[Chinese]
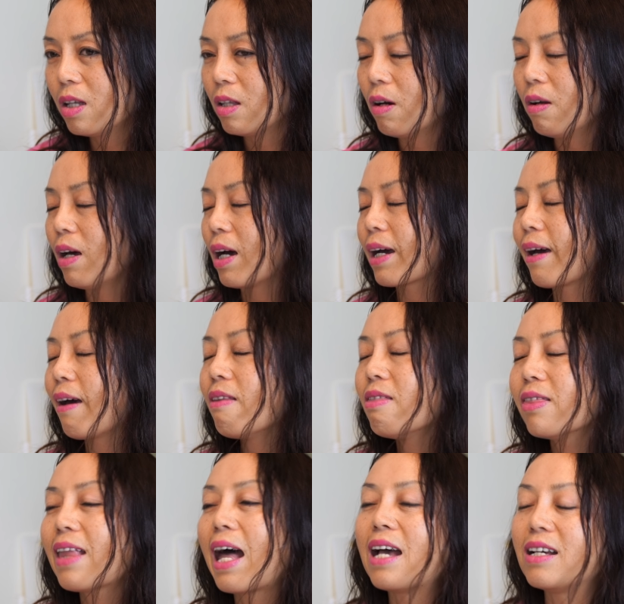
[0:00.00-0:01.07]
然后他
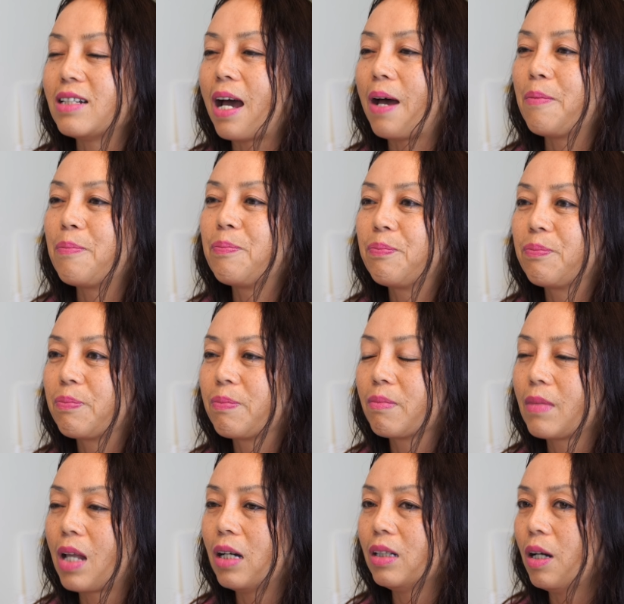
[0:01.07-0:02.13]
更淡然，
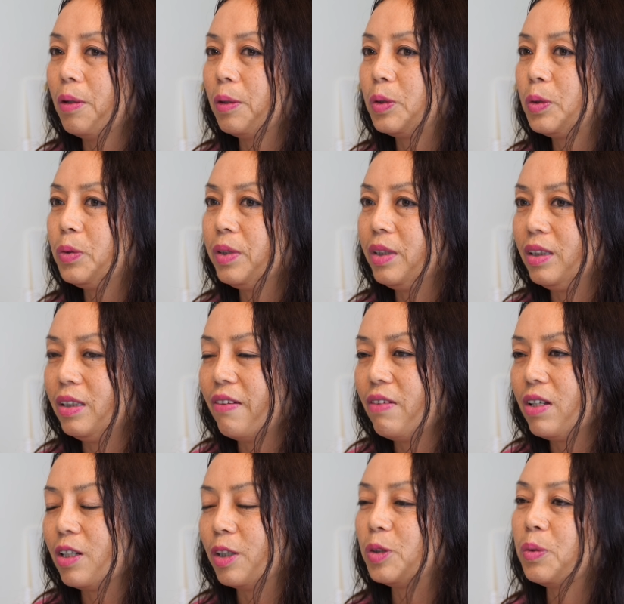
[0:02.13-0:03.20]
他然后处理一些
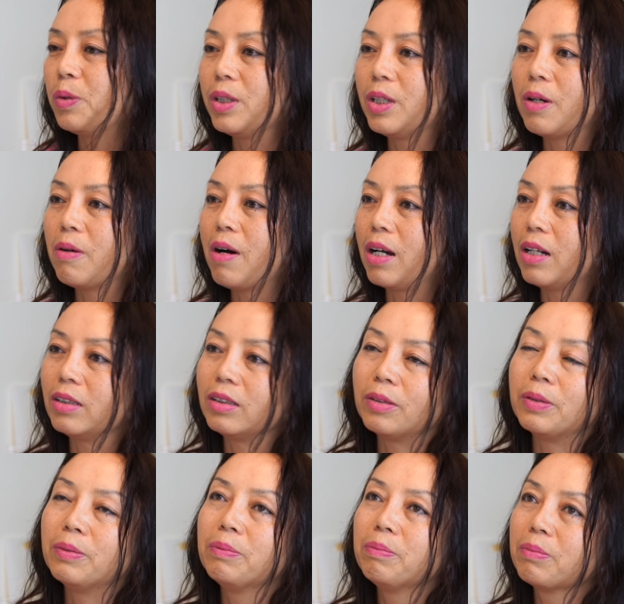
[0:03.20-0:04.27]
问题、说一些话的时
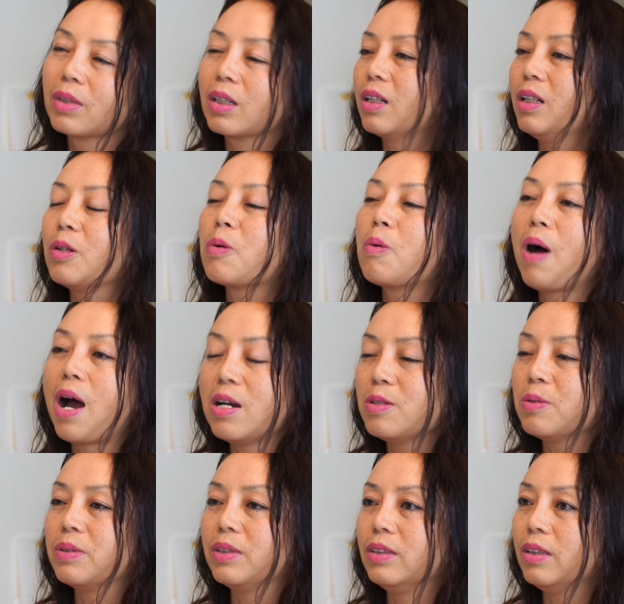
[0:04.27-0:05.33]
候，更宽
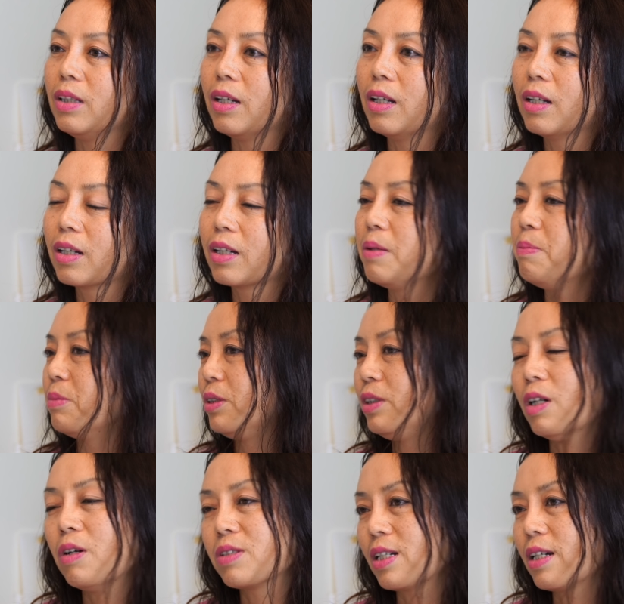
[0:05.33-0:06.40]
容一些，更不
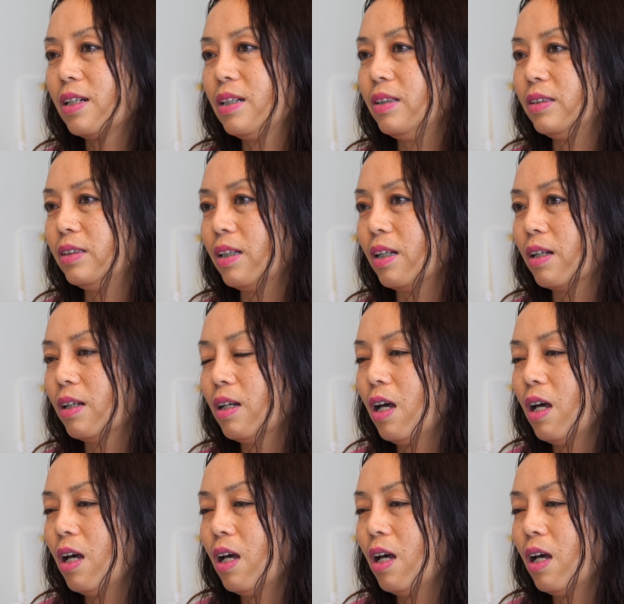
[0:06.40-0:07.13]
较真一些。